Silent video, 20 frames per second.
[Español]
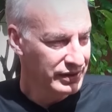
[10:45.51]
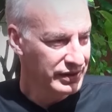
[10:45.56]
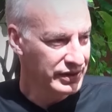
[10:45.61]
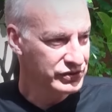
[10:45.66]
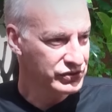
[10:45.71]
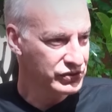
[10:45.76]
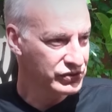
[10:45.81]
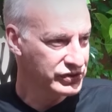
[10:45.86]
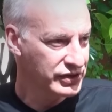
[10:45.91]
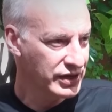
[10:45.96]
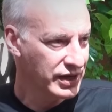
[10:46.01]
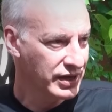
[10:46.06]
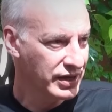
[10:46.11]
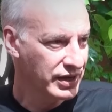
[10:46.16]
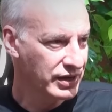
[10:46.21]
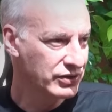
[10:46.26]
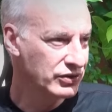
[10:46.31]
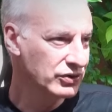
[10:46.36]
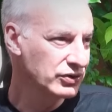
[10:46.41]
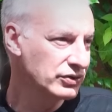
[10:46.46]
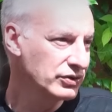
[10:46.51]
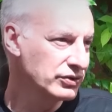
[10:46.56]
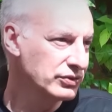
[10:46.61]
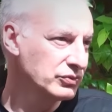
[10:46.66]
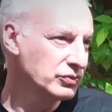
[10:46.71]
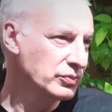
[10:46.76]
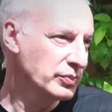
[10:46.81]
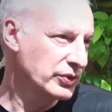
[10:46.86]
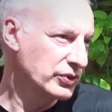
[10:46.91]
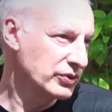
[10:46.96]
eso ya
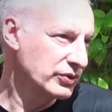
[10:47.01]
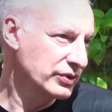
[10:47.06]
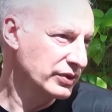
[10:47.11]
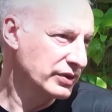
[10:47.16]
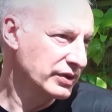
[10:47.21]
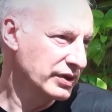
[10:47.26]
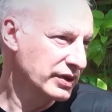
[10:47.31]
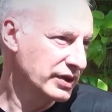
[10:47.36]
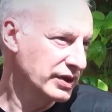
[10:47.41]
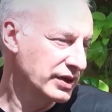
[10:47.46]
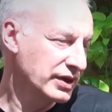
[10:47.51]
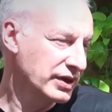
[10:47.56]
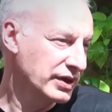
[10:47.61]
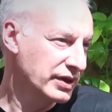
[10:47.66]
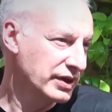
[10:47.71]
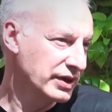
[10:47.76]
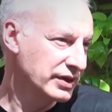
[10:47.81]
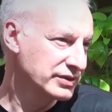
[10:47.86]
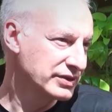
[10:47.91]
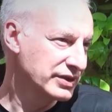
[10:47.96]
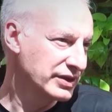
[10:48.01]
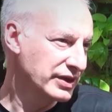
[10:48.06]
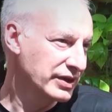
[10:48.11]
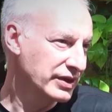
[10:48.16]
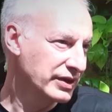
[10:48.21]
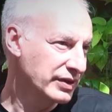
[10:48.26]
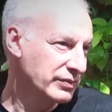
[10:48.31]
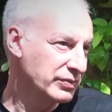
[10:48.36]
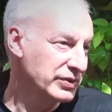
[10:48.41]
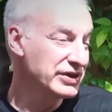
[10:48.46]
con un poco de este,